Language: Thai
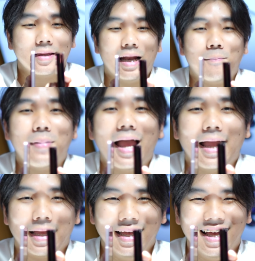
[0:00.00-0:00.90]
ตลับแป้ง
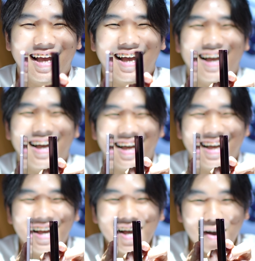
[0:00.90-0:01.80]

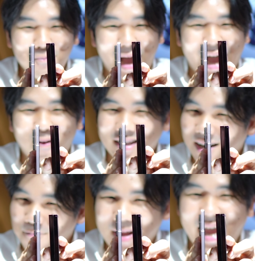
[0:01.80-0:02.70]
บางกว่าต
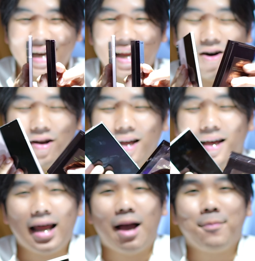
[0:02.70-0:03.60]
ลับแป้งแน่นอน
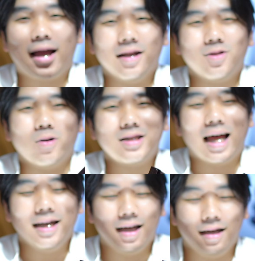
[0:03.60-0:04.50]
พับกัน 2 ชั้นเนี่